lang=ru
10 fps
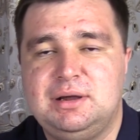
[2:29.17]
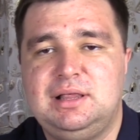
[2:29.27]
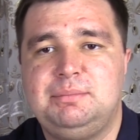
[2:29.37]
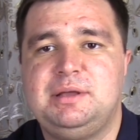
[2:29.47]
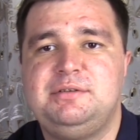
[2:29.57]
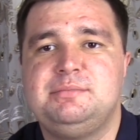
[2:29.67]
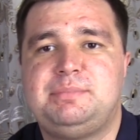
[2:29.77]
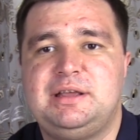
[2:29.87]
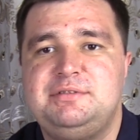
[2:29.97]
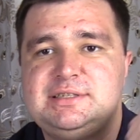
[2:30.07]
могла
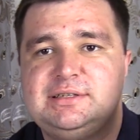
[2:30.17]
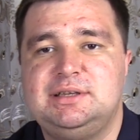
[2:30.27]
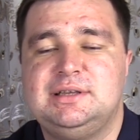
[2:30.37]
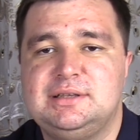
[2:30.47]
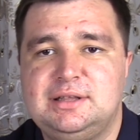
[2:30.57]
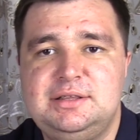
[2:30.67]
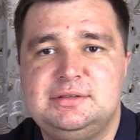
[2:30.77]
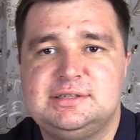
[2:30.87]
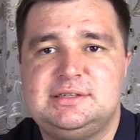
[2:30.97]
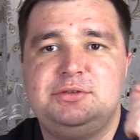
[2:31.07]
проявиться на, на,
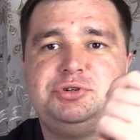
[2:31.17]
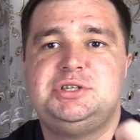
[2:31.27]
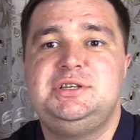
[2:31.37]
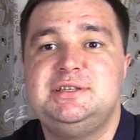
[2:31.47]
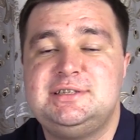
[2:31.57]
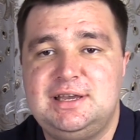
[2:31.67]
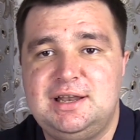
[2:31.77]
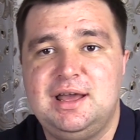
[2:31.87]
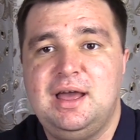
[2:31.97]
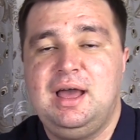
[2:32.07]
на следующей
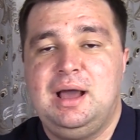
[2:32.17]
неделе,